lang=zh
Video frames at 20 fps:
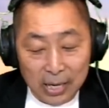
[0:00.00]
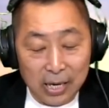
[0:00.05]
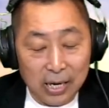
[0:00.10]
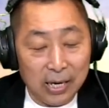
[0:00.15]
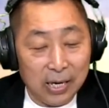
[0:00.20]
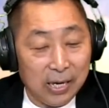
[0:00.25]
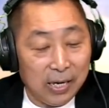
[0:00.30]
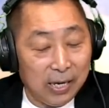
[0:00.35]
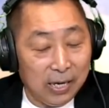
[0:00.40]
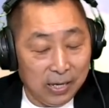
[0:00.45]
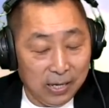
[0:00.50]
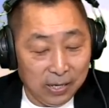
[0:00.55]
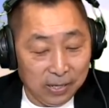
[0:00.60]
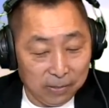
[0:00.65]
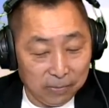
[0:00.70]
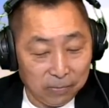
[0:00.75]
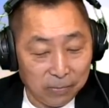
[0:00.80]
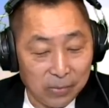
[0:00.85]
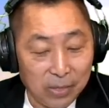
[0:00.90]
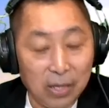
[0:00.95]
呃，
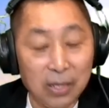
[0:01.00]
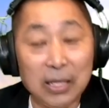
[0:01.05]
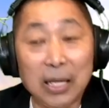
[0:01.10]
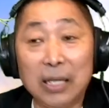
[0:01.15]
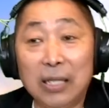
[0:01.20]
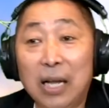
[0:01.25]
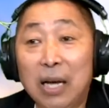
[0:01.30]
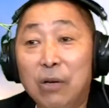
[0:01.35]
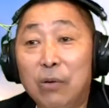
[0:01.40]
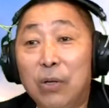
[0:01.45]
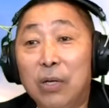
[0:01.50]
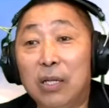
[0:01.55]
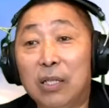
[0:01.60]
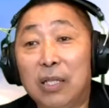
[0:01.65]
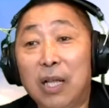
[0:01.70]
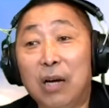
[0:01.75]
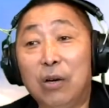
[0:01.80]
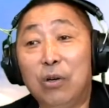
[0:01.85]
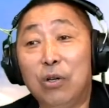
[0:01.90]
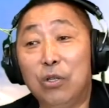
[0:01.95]
待待会儿
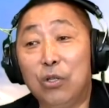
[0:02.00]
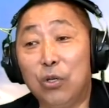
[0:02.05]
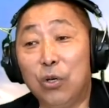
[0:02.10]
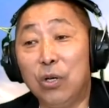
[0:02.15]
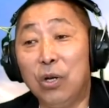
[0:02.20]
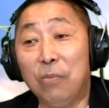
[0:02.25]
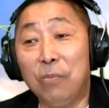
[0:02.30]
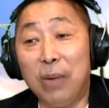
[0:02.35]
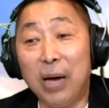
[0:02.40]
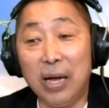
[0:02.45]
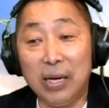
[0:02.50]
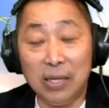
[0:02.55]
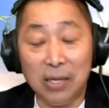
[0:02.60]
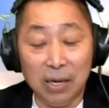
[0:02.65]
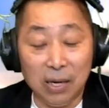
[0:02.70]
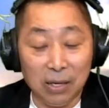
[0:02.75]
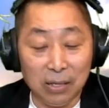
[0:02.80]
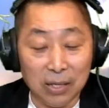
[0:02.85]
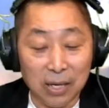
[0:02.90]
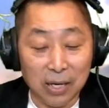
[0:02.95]
待会儿九点半，
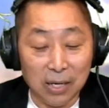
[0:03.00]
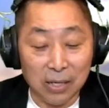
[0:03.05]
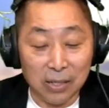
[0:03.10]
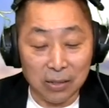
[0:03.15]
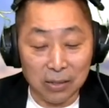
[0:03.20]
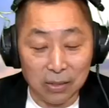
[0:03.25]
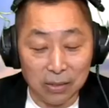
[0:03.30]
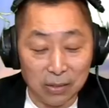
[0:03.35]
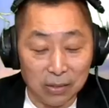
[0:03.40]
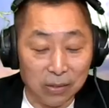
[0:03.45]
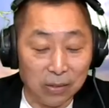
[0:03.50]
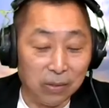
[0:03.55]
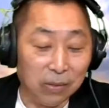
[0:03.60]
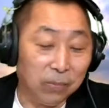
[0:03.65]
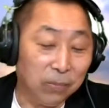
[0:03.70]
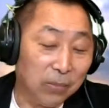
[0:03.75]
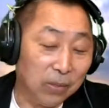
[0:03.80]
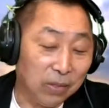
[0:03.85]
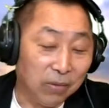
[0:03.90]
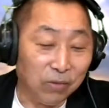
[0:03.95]
好，那呃，
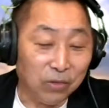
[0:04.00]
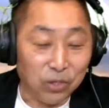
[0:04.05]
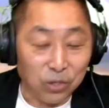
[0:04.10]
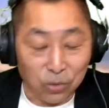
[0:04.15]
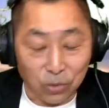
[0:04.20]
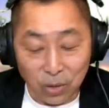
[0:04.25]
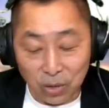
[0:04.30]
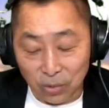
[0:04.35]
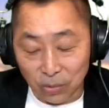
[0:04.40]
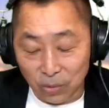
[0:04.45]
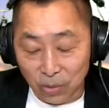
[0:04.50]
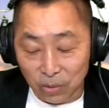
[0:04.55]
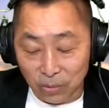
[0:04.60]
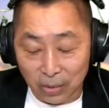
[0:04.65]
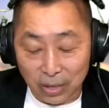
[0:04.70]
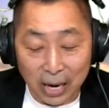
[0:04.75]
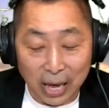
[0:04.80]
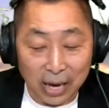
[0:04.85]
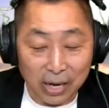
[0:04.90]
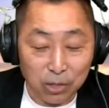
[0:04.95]
陈凤就回我
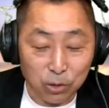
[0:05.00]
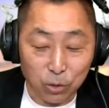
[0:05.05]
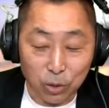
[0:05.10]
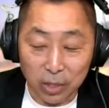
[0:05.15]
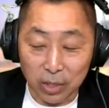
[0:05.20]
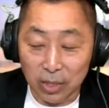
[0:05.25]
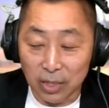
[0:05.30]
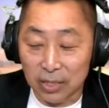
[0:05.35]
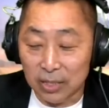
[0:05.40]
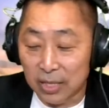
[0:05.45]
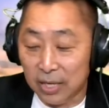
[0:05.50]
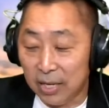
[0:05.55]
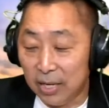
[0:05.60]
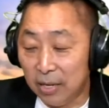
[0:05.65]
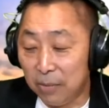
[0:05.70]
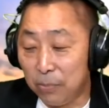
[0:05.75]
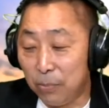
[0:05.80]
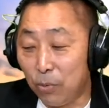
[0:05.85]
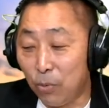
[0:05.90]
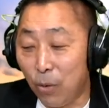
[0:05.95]
回来，所以一
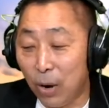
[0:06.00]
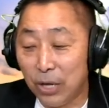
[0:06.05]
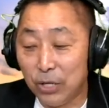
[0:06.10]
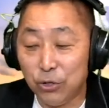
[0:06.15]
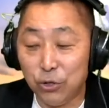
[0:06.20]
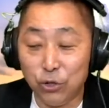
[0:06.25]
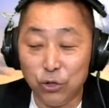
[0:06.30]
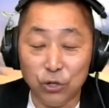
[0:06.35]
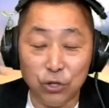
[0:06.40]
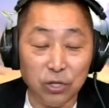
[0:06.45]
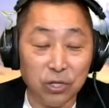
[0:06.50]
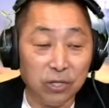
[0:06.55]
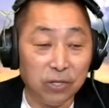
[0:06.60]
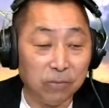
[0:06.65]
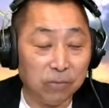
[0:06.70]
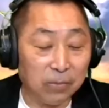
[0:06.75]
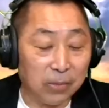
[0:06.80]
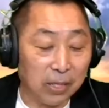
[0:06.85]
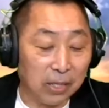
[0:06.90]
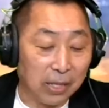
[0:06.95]
些不管是
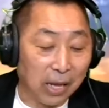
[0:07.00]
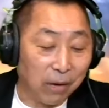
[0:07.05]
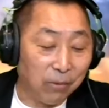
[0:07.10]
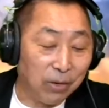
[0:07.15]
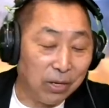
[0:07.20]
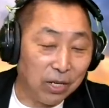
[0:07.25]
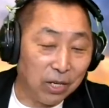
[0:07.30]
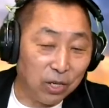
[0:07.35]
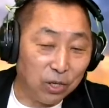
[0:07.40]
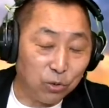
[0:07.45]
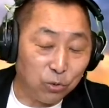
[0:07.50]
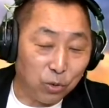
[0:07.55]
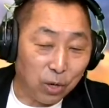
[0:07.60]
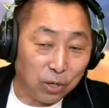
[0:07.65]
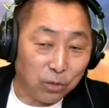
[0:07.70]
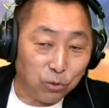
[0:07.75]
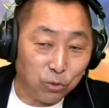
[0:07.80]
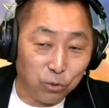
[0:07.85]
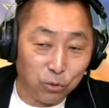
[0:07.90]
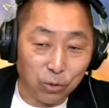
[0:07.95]
台湾的
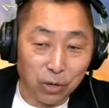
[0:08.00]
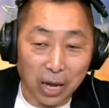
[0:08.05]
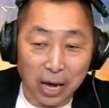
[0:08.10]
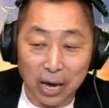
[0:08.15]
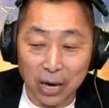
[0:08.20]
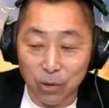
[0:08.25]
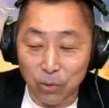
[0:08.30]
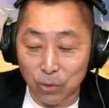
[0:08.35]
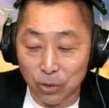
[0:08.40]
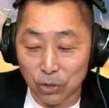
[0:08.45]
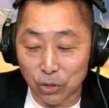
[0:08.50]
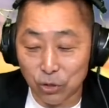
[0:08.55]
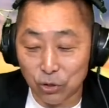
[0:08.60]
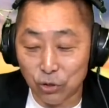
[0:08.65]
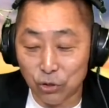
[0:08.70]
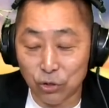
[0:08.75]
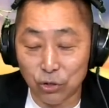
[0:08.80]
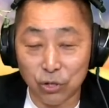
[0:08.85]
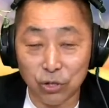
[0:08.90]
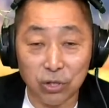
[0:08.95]
选举啦，或者
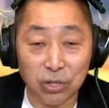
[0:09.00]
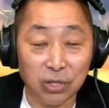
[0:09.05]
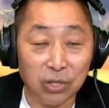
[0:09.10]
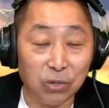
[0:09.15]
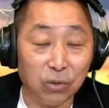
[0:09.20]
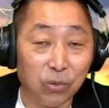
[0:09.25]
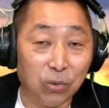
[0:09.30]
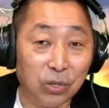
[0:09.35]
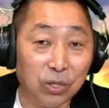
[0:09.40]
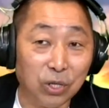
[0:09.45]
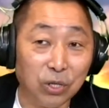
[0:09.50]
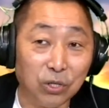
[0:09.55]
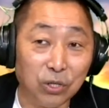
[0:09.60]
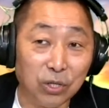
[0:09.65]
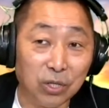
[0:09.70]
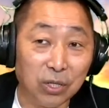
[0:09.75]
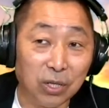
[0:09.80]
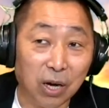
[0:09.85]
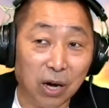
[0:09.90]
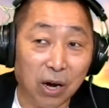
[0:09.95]
是或者
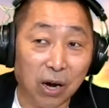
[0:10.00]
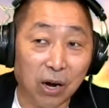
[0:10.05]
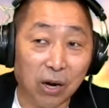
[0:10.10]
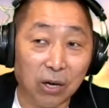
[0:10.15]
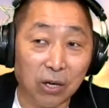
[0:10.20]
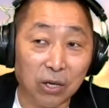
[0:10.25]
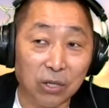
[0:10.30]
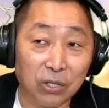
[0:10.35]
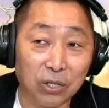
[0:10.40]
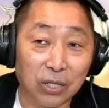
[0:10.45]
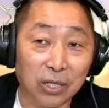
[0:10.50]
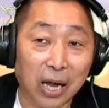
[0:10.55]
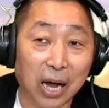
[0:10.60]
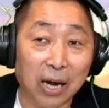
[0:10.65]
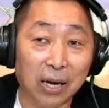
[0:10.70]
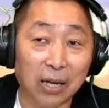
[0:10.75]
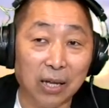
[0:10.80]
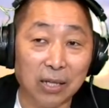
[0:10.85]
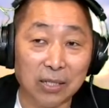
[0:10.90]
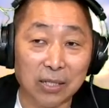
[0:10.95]
是二十
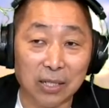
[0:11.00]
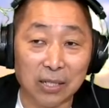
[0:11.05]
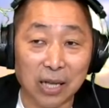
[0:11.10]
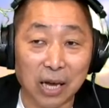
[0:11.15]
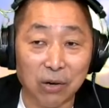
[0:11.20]
大了，这个